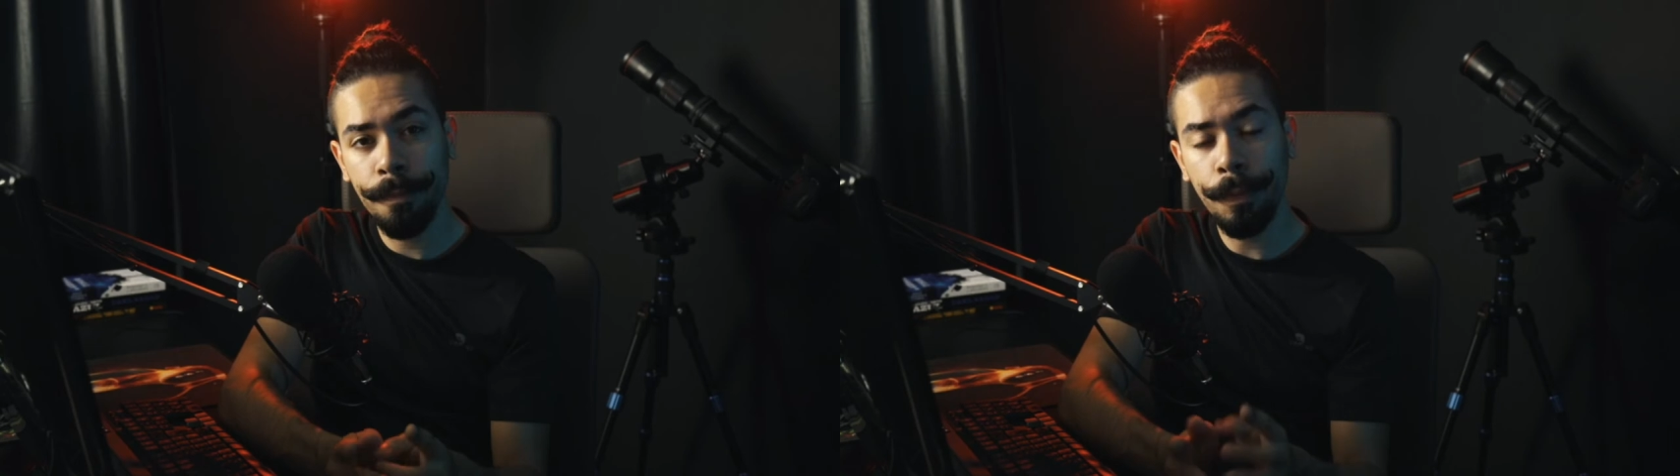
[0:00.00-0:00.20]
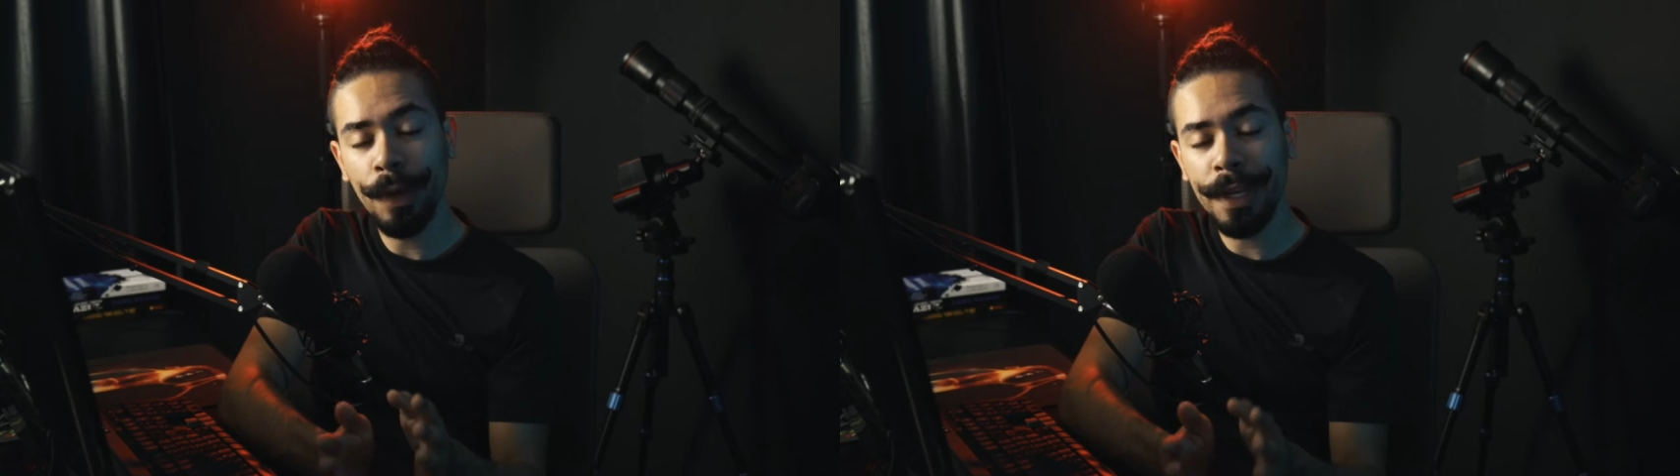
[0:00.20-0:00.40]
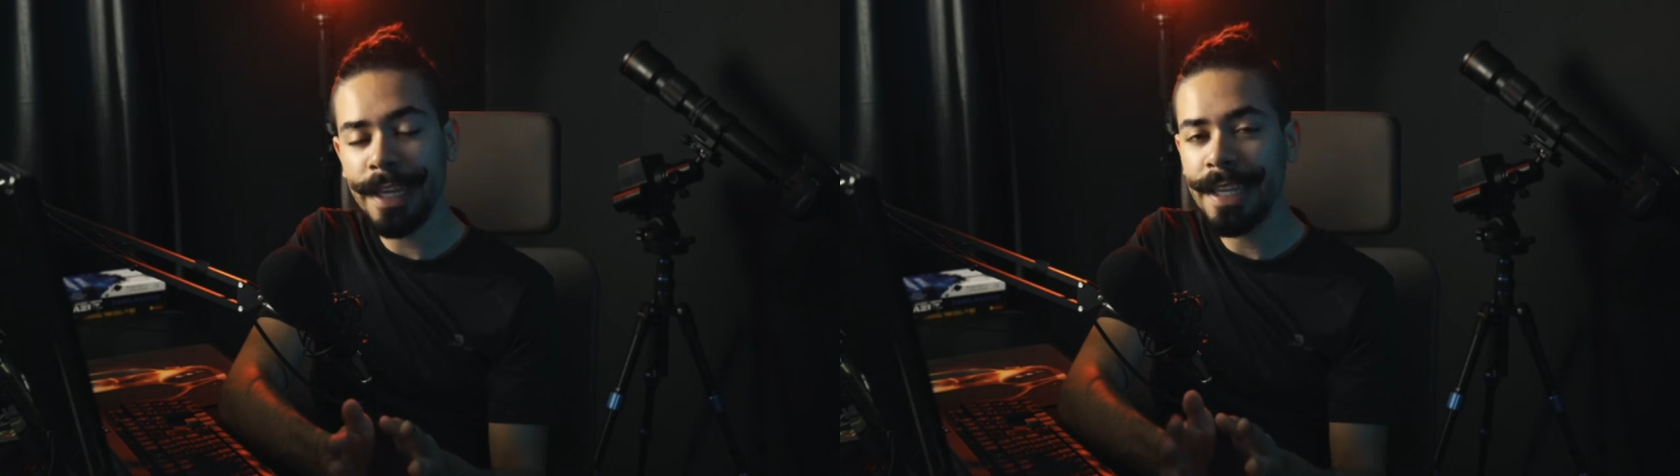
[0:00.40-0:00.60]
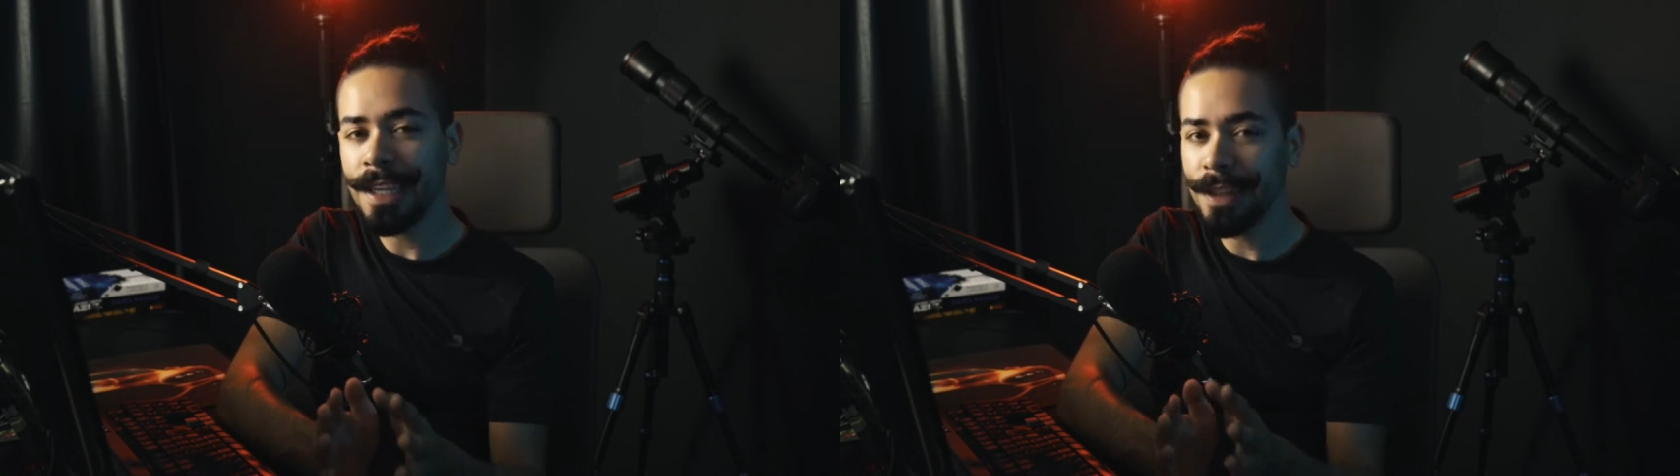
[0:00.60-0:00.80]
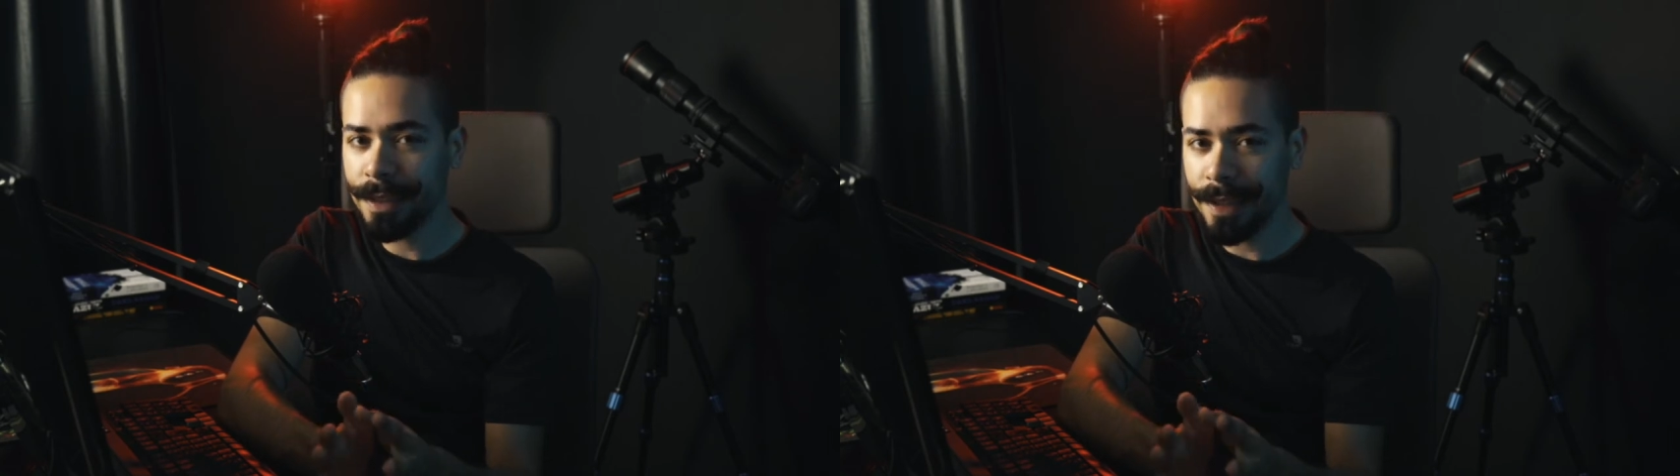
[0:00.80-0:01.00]
porém
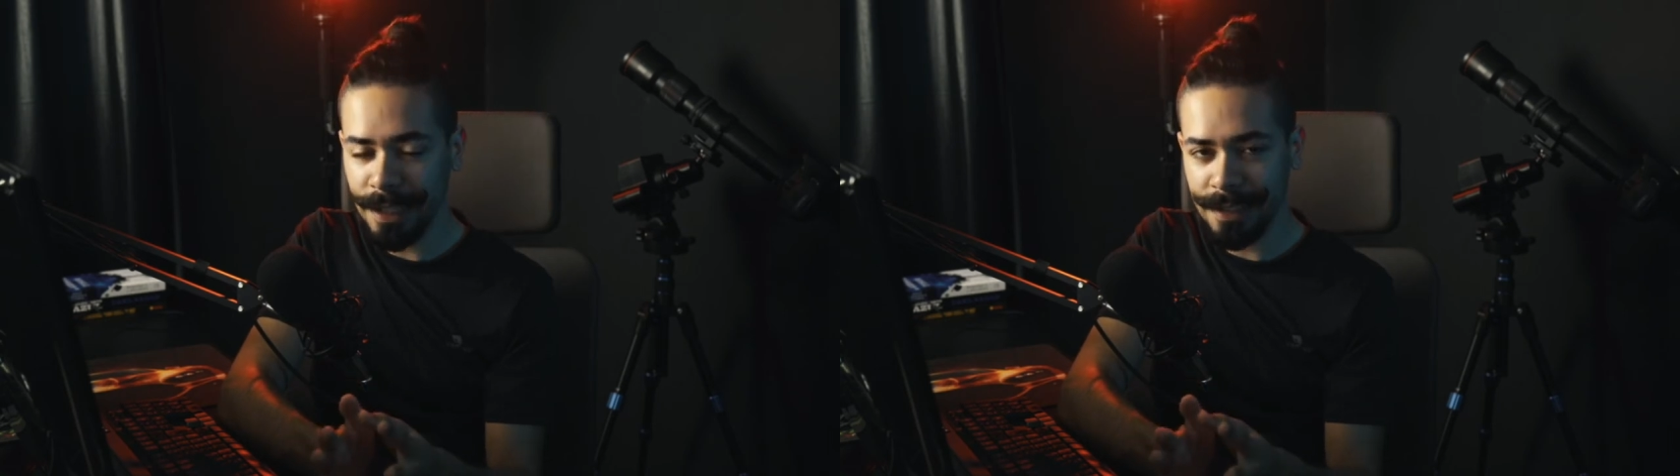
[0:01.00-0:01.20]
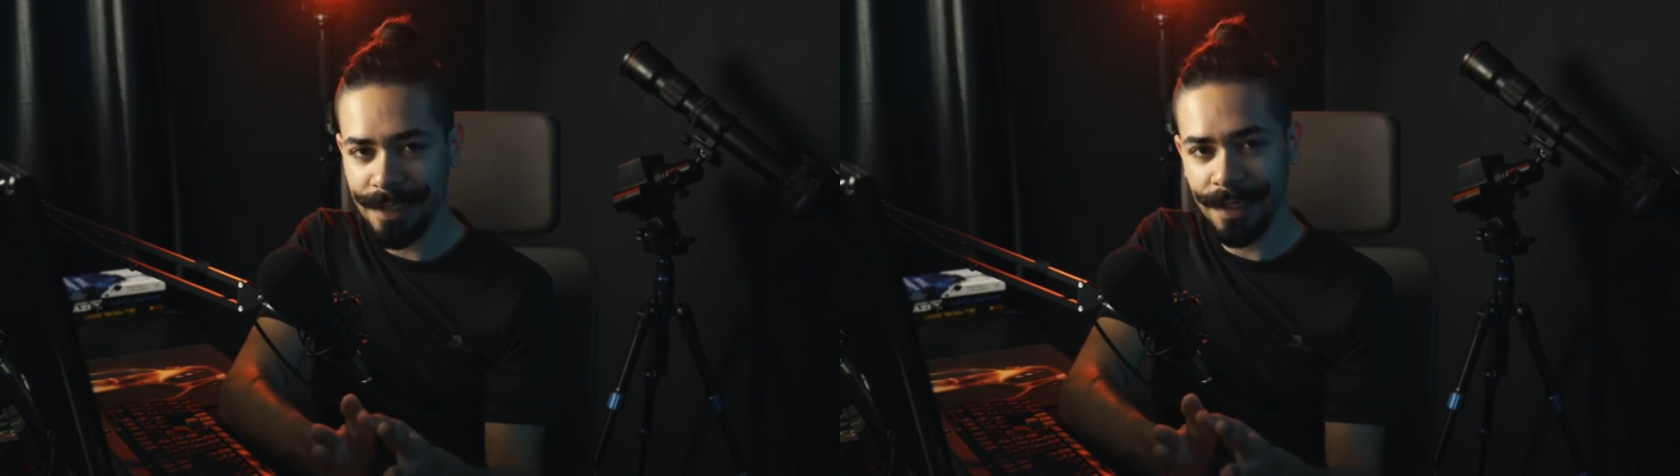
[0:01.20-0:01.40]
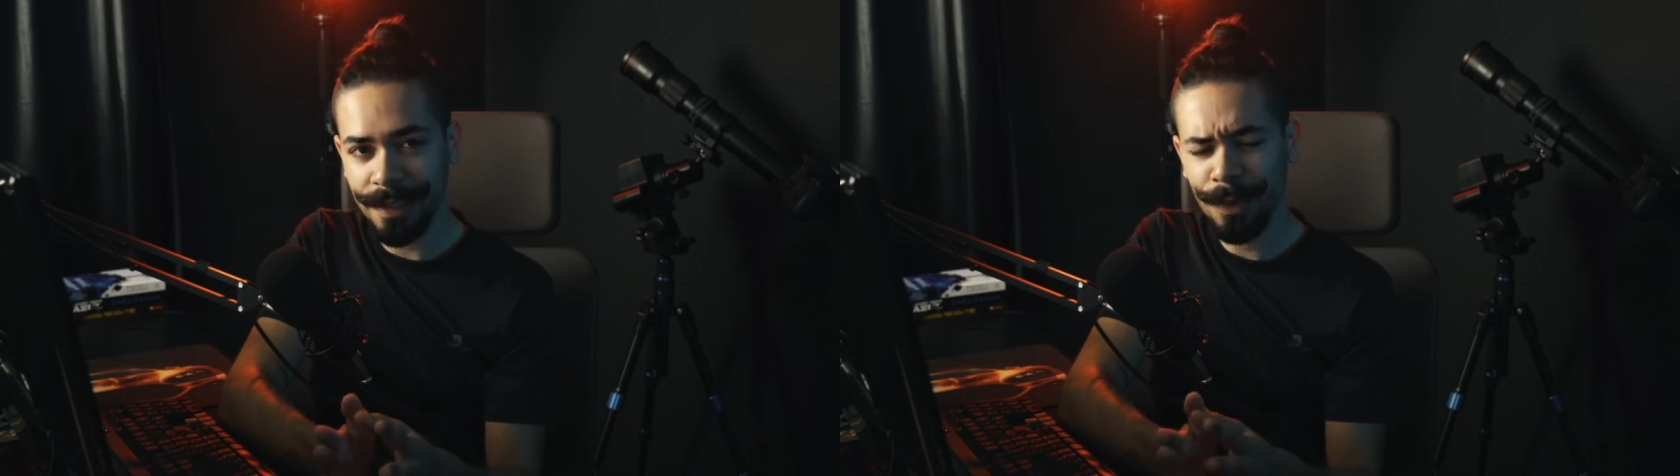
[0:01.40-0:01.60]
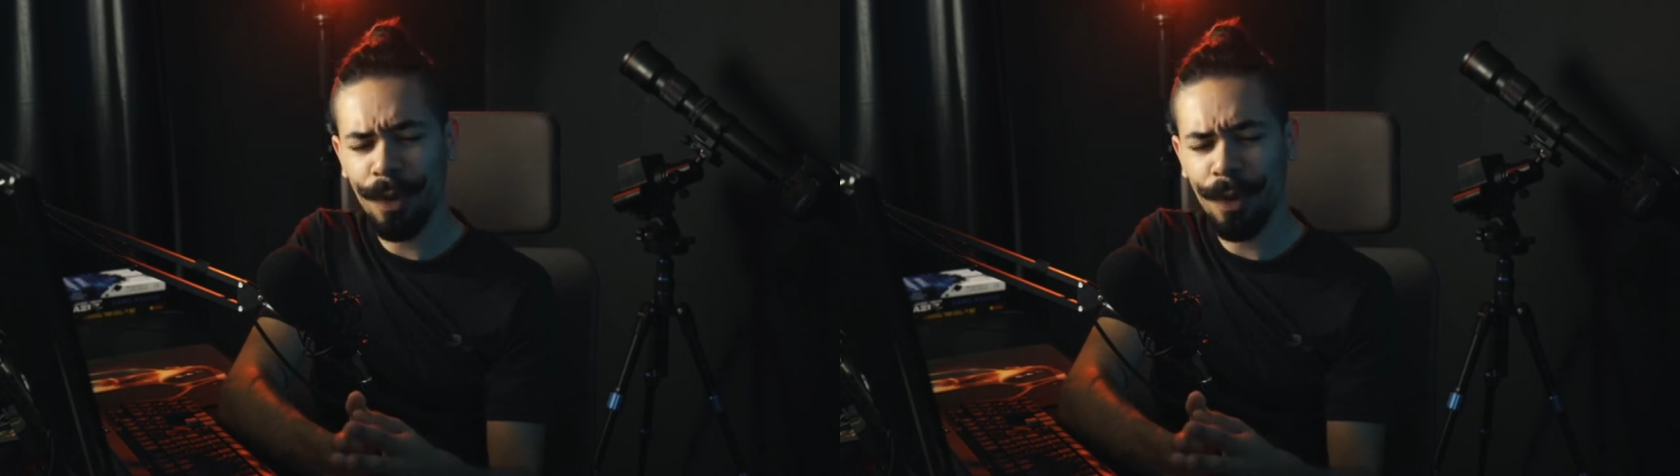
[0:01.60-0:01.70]
intensa.